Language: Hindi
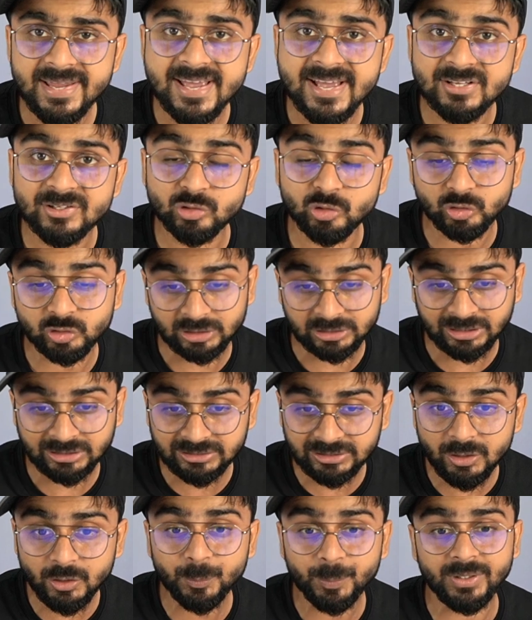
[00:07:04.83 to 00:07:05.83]
एक सौ
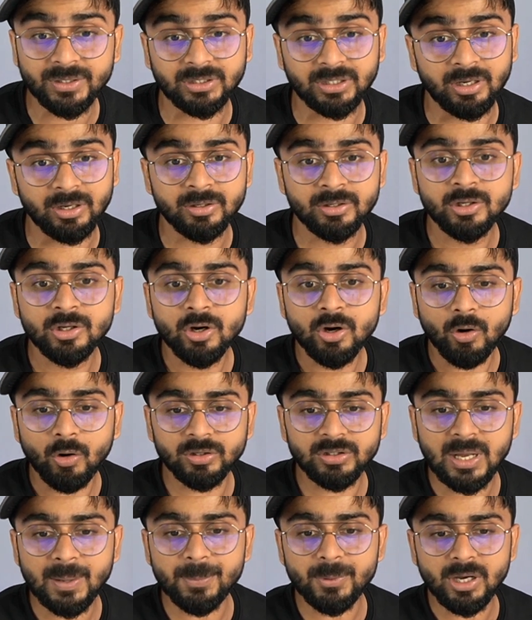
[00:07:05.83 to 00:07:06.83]
सतहत्तर रुपये का
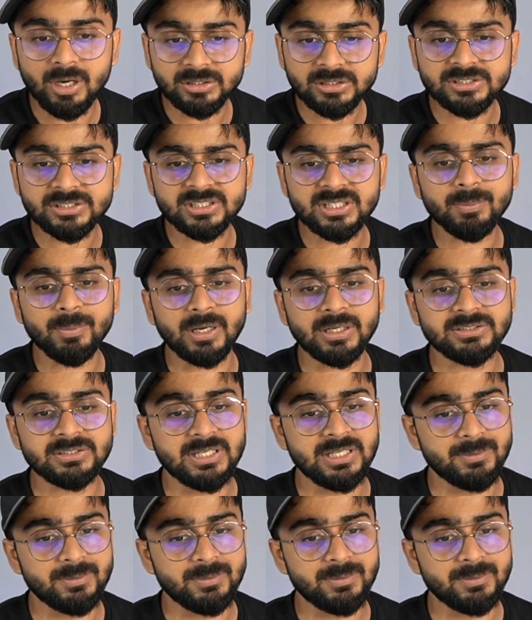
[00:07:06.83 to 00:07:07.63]
और यहाँ पे अगली चीज़ है भाई